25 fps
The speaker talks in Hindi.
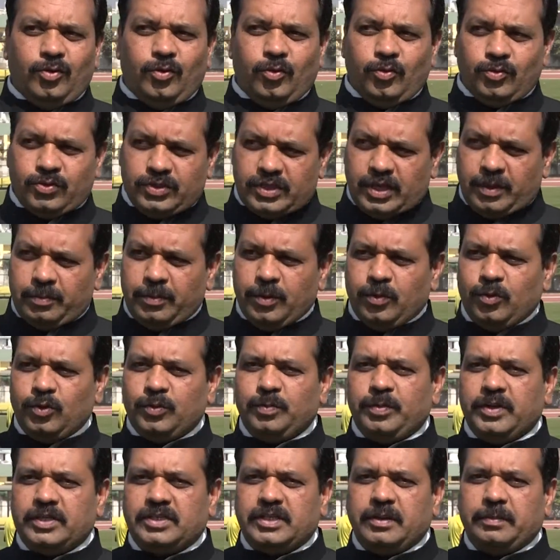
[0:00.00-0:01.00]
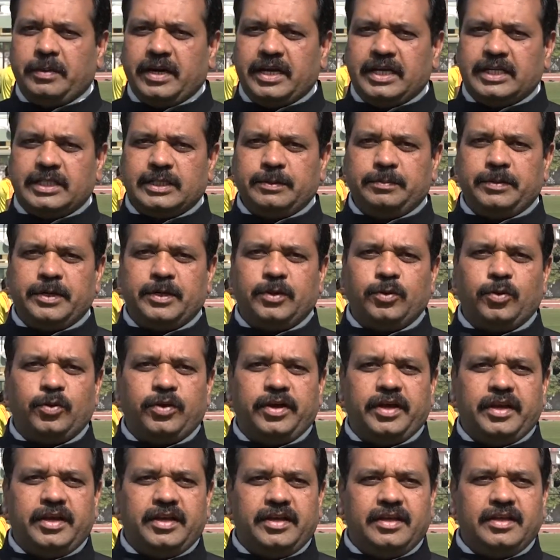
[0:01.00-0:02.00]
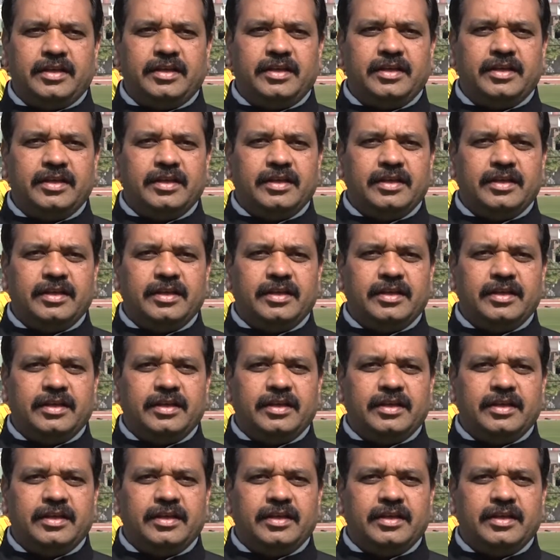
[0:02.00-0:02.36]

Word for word: और उसके भी कुछ बच्चे पार्टिसिपेट हो रहे हैं